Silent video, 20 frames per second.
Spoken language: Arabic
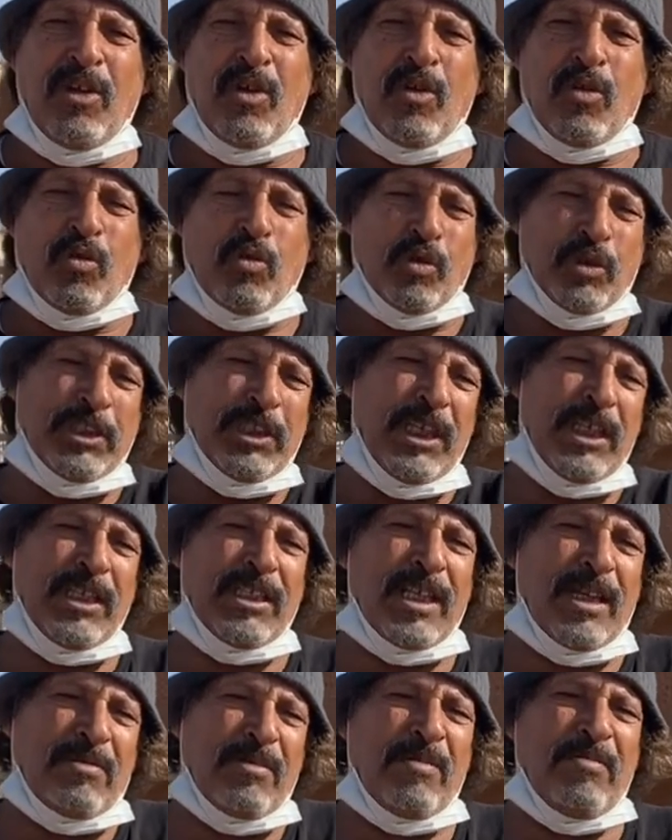
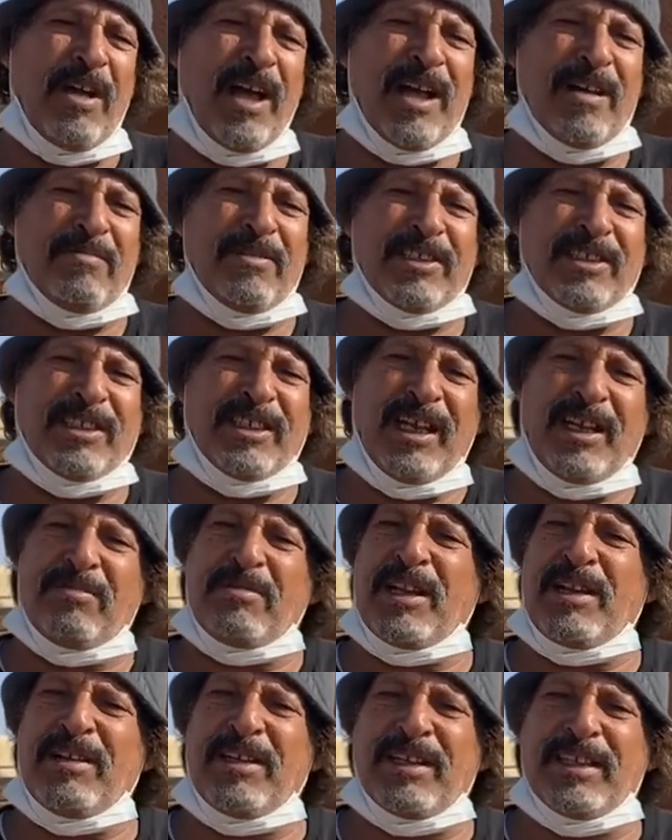وتحزم بحبل تحبل
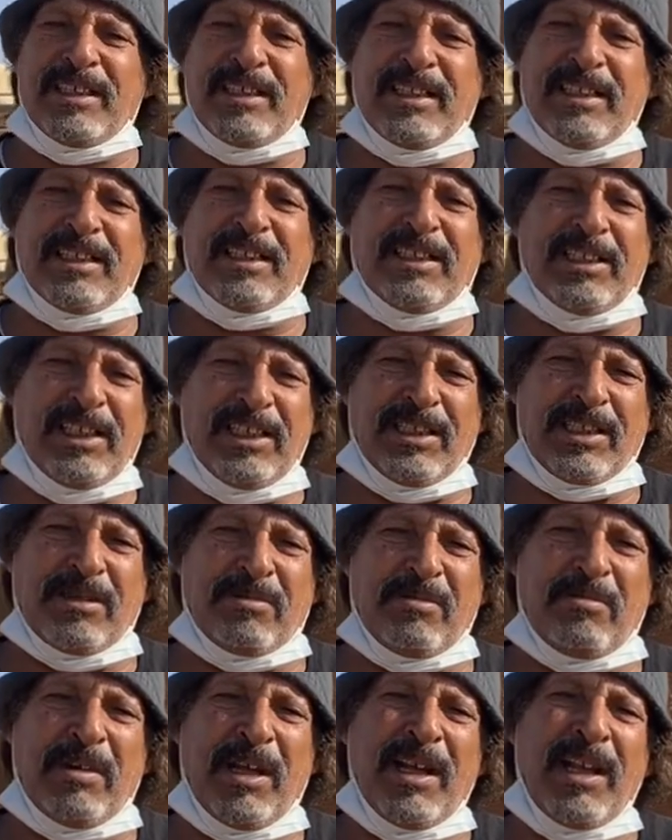إيه،
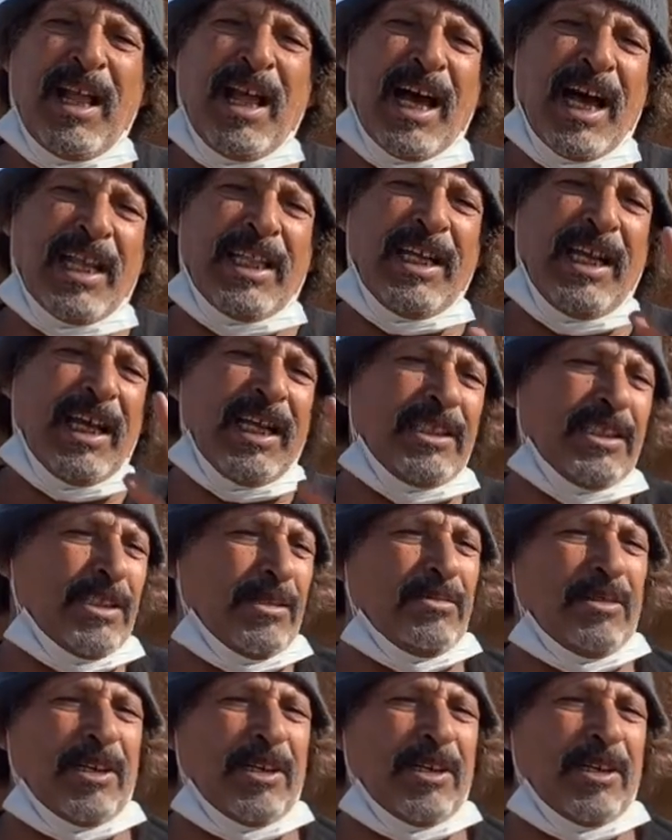تحزم هذه اعجبها